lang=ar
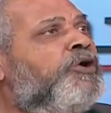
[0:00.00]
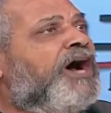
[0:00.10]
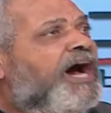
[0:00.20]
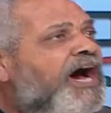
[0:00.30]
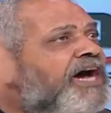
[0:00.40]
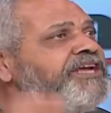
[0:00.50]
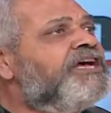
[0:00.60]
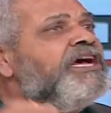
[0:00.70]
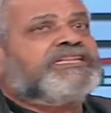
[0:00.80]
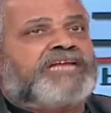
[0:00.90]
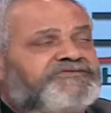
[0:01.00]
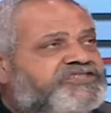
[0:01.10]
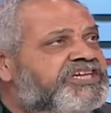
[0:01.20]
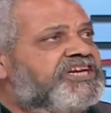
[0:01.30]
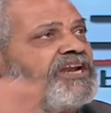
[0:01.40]
هاي
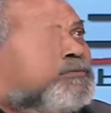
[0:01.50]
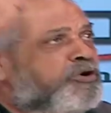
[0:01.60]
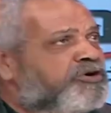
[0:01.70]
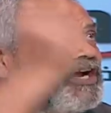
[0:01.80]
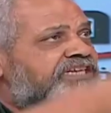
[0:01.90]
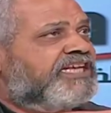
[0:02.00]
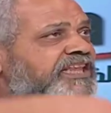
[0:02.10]
تفسير لبكره اذا